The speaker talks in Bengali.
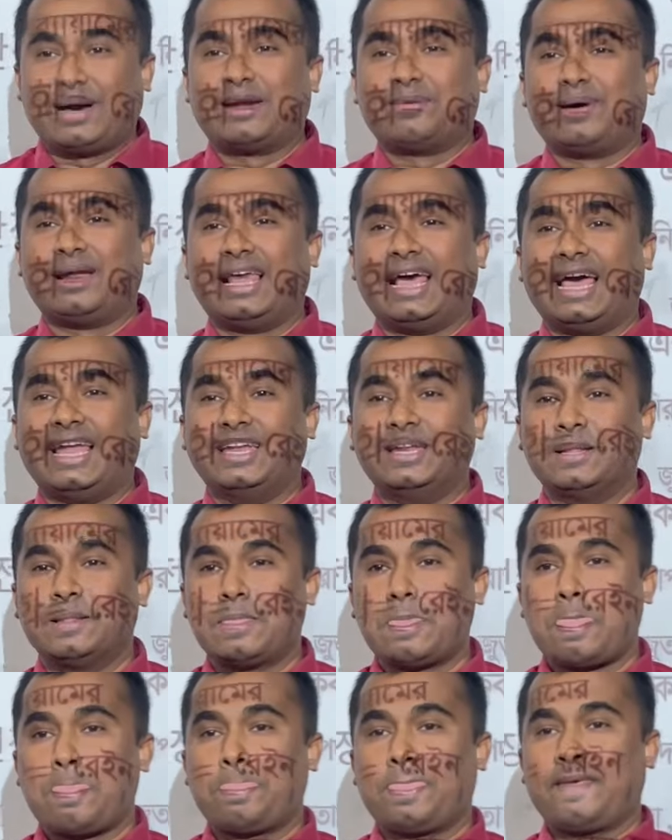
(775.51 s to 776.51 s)
আবার বলেন
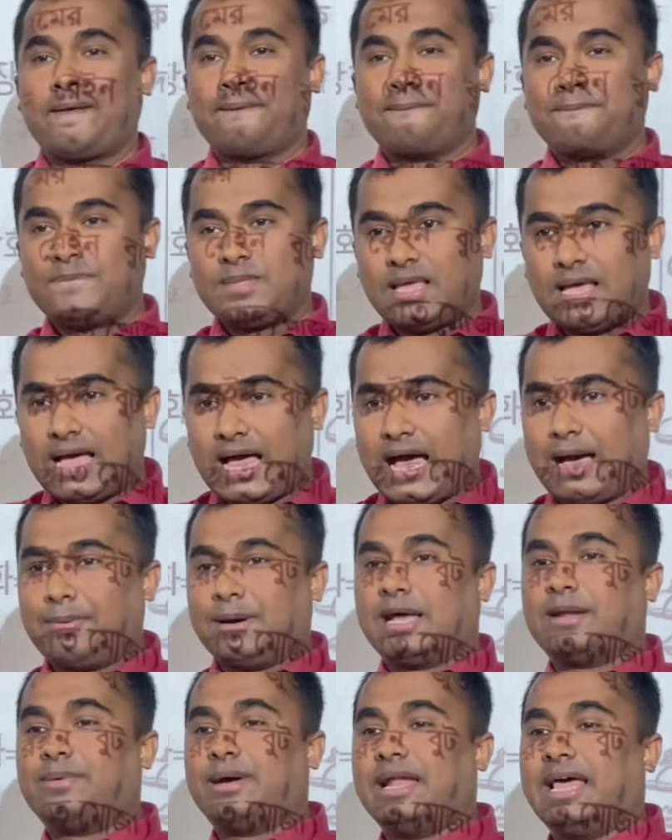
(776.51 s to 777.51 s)

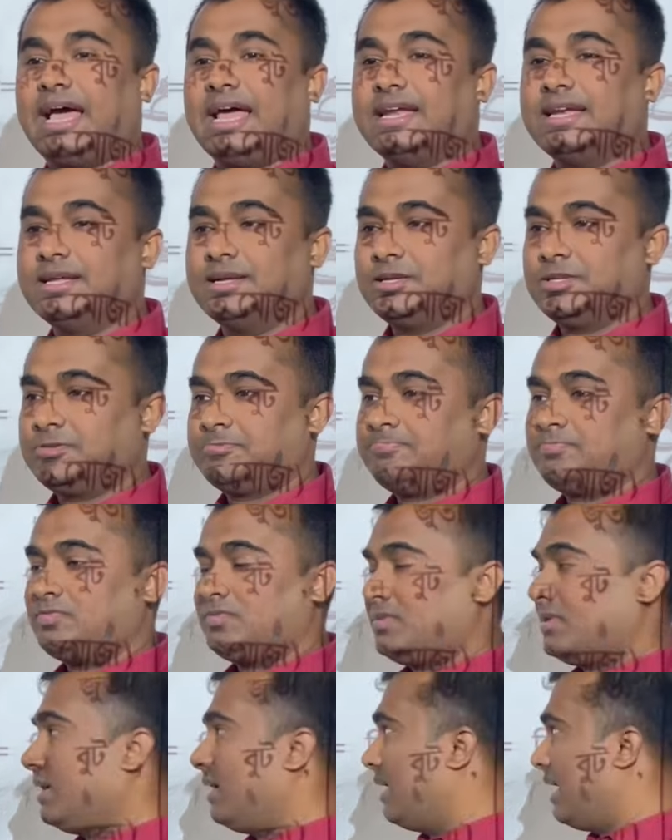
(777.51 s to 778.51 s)
আবার বলেন
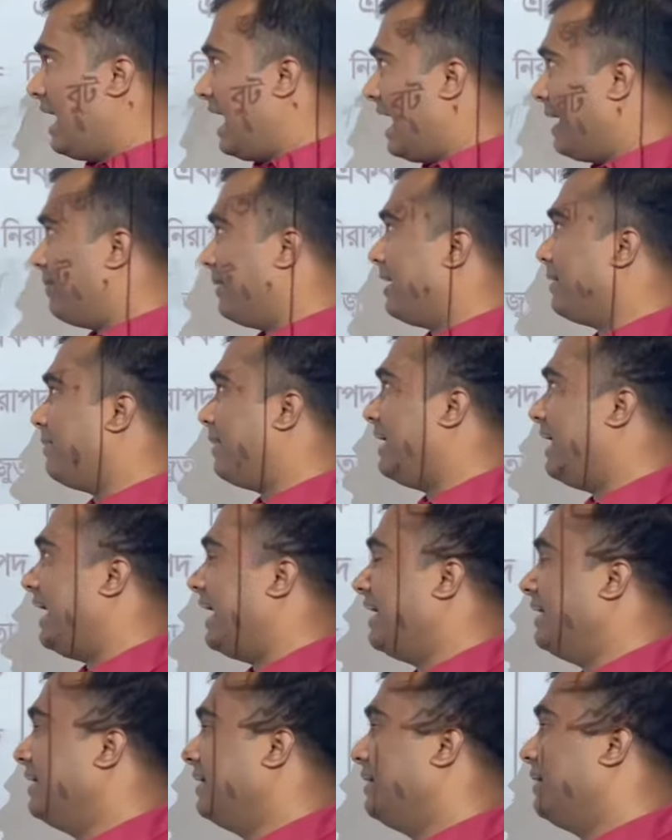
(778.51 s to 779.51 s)
আবার
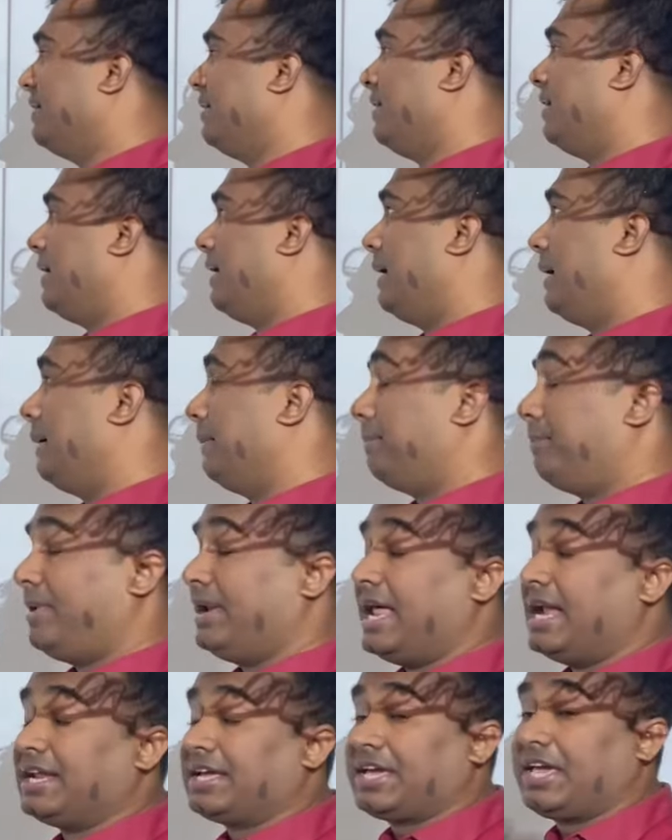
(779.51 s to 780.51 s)
বলেন
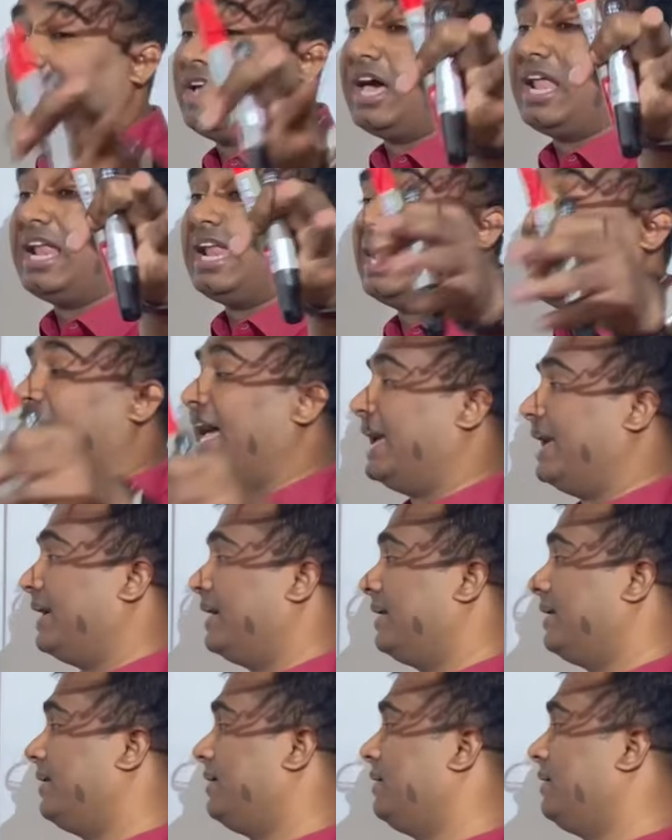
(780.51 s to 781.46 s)
বলেন খিয়াললে